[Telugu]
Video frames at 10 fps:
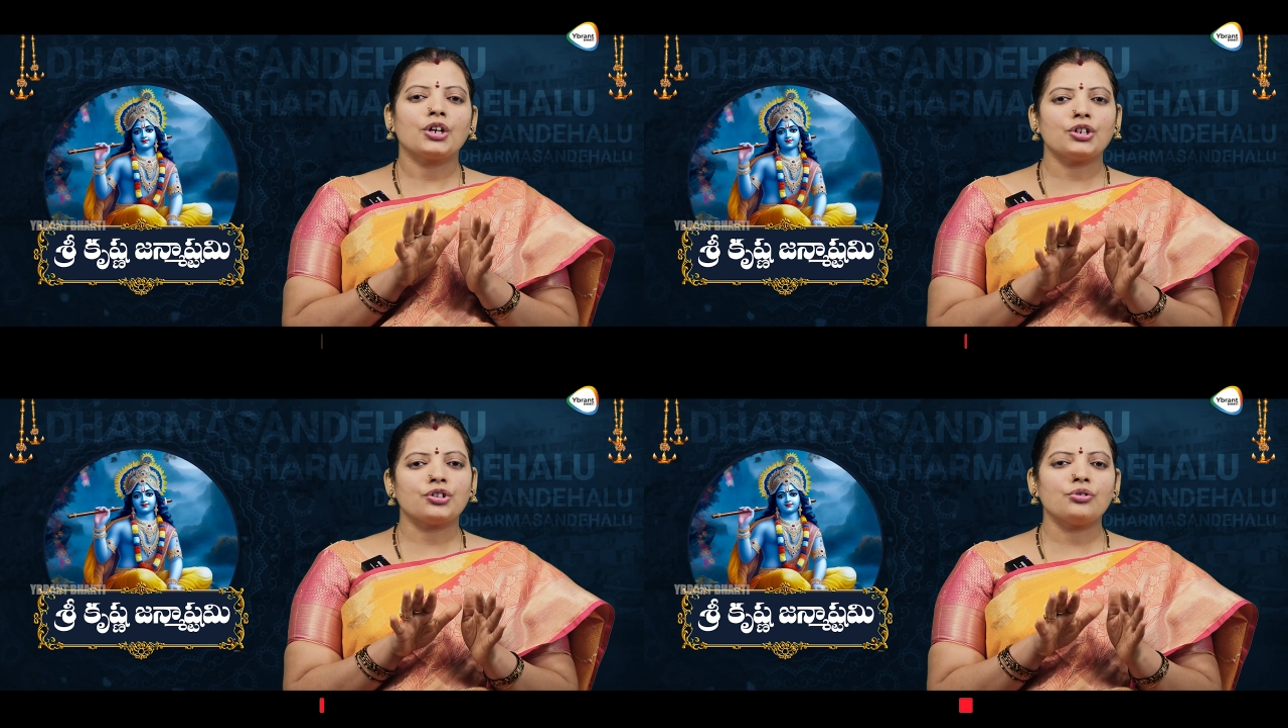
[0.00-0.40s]

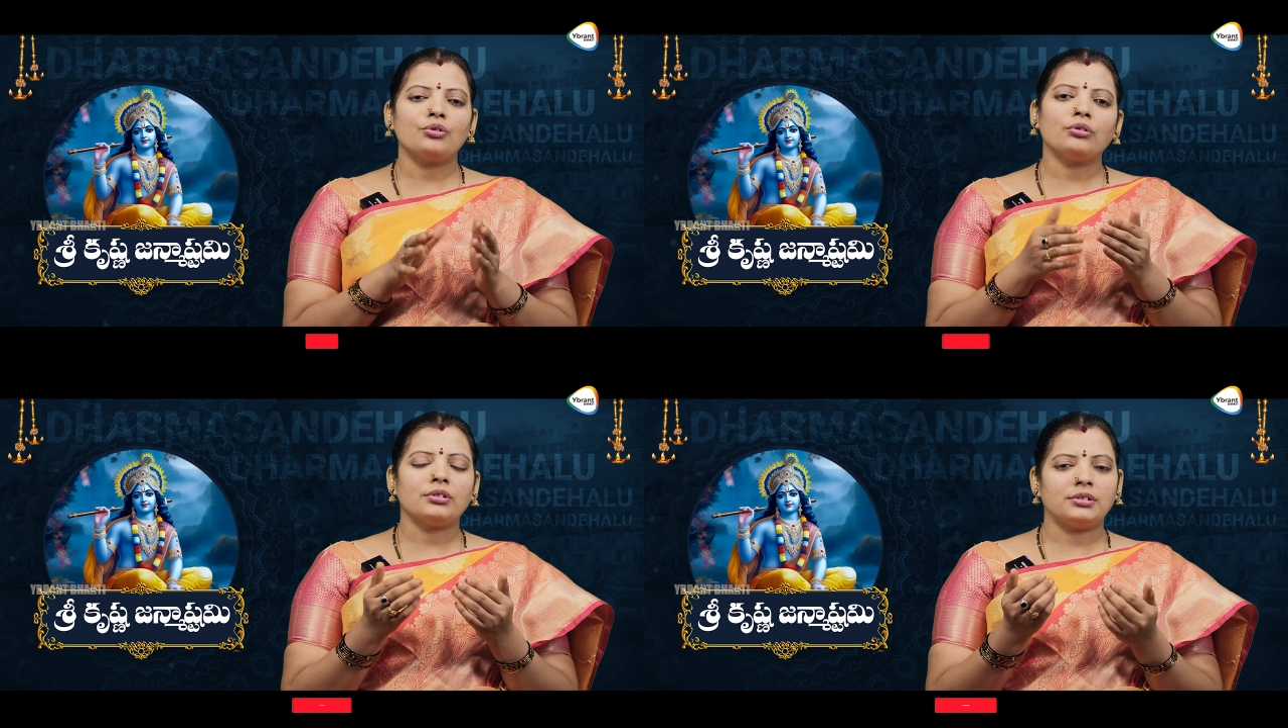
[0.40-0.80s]

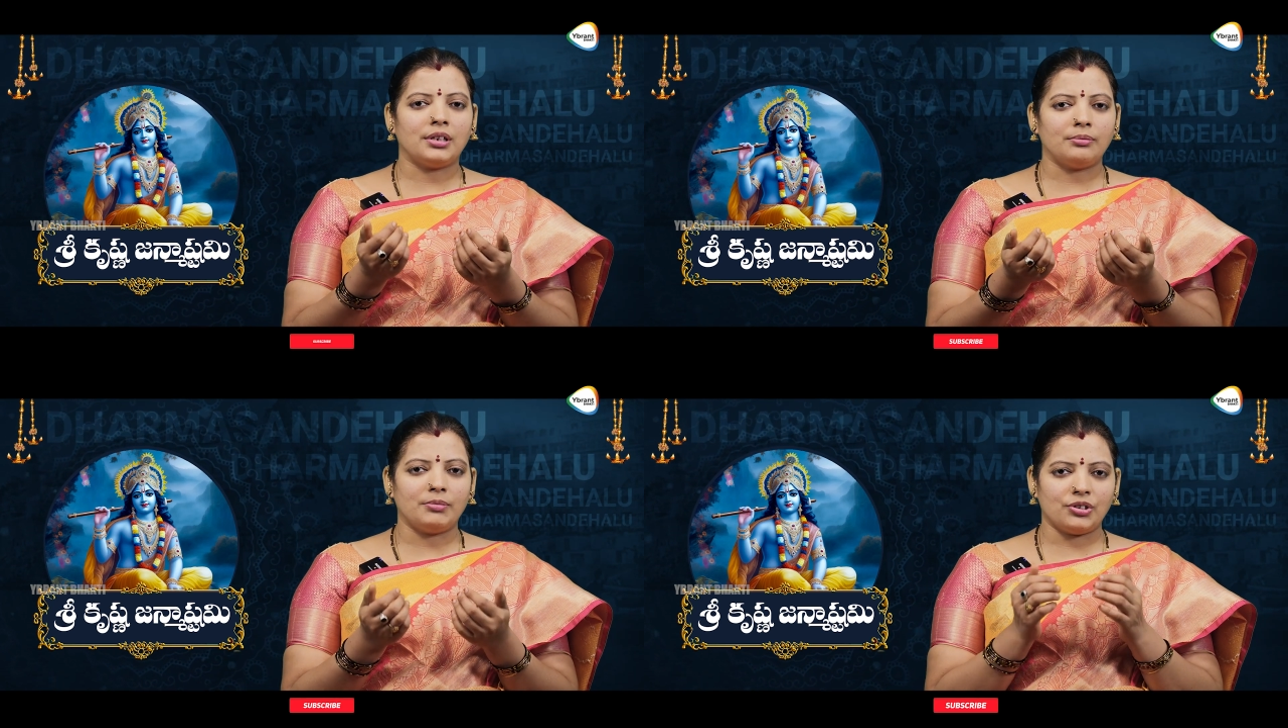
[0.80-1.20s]
కృష్ణుడు
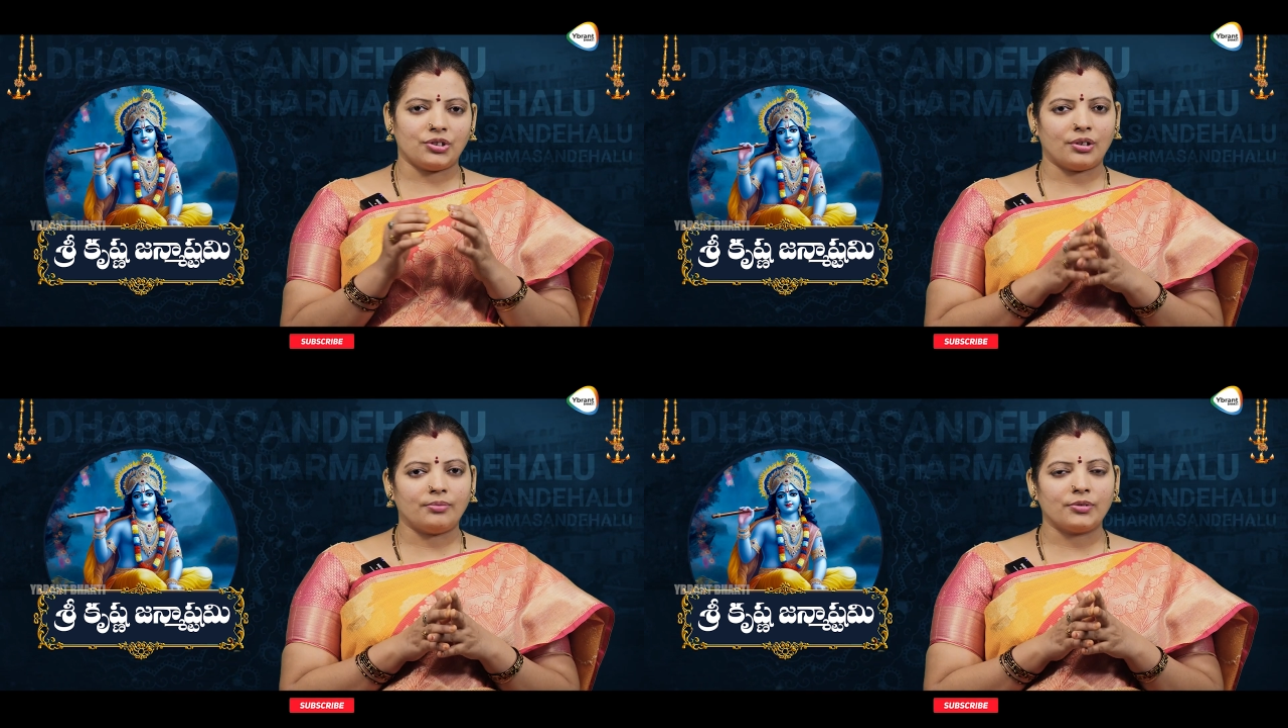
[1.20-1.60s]

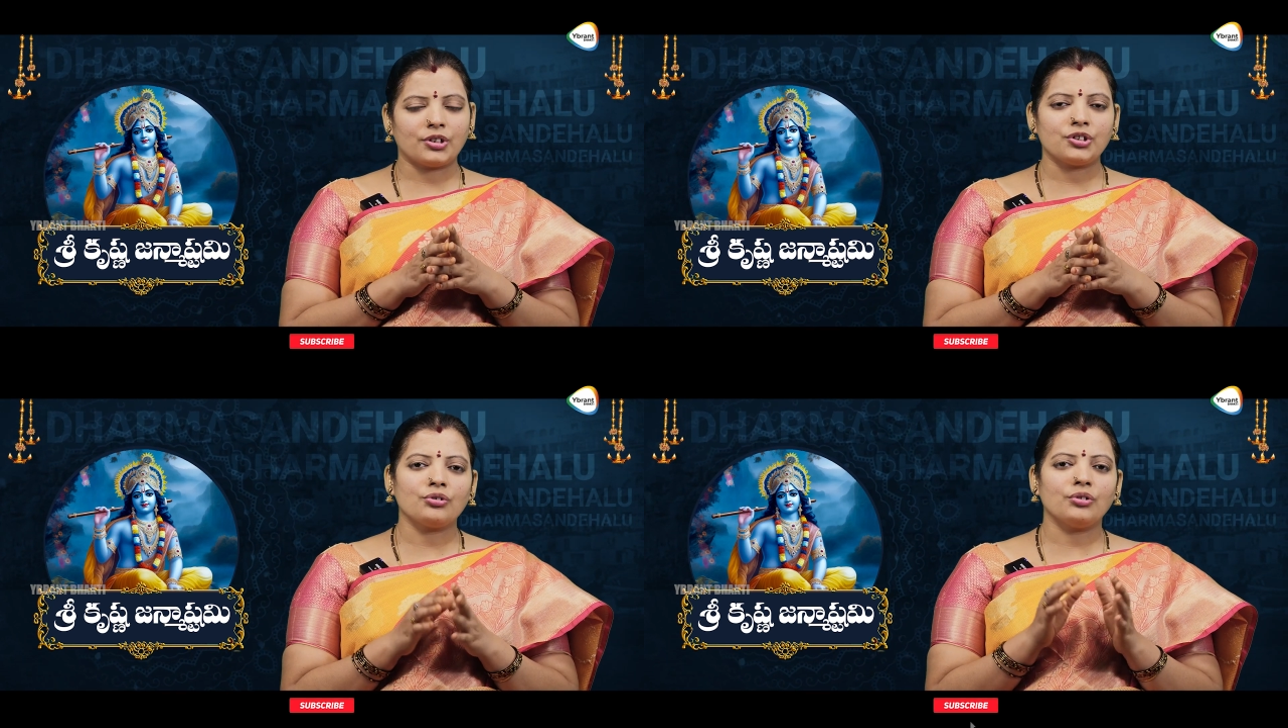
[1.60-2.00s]
జన్మించడం
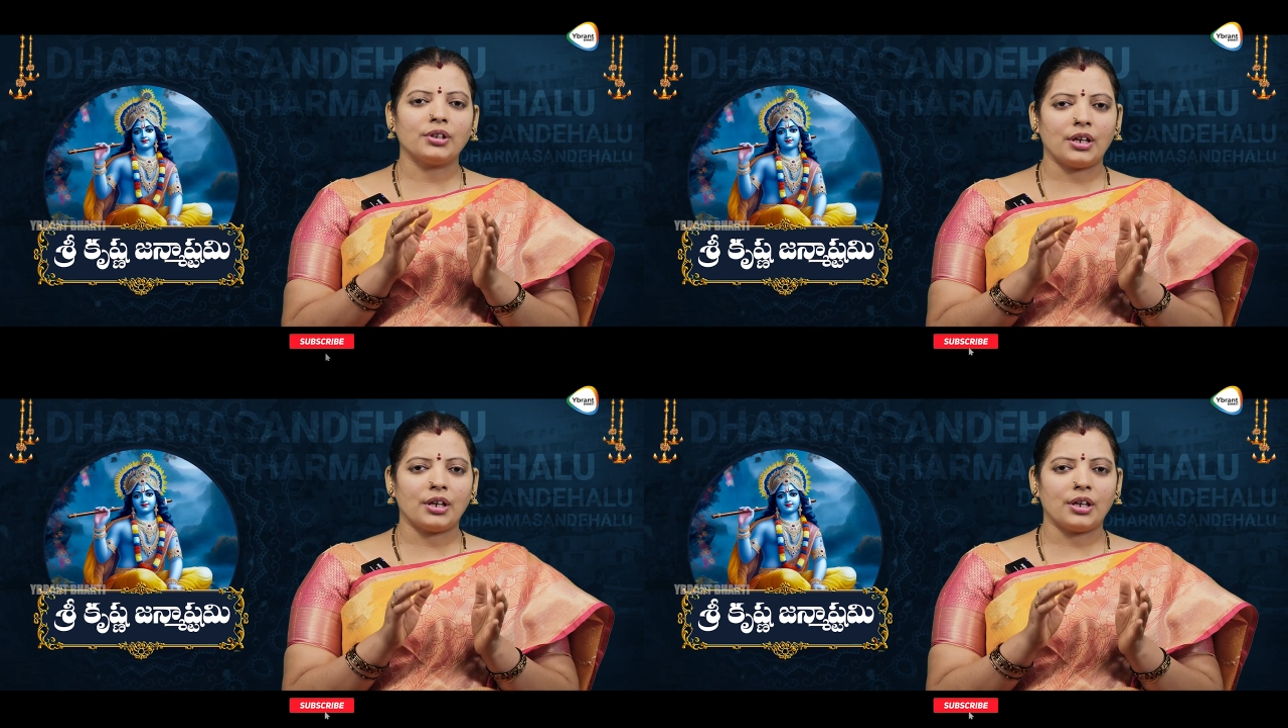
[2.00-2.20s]
కృష్ణుడు